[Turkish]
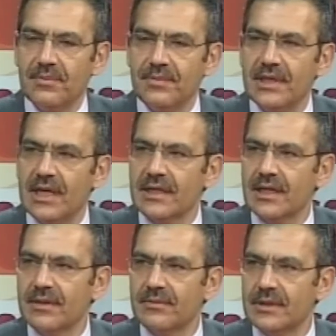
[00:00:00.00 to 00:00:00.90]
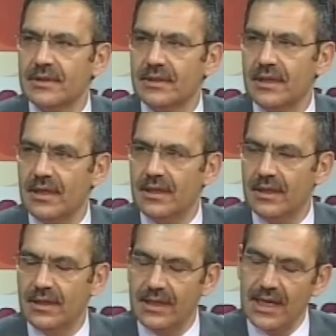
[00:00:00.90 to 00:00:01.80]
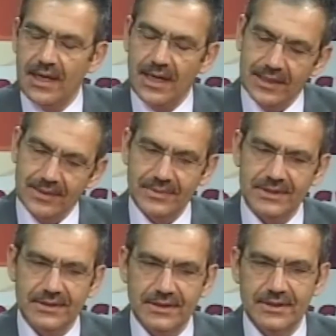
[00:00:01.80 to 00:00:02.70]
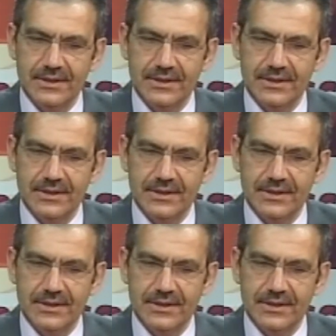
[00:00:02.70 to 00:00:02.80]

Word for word: bir erkek bir ile e, hanımın e,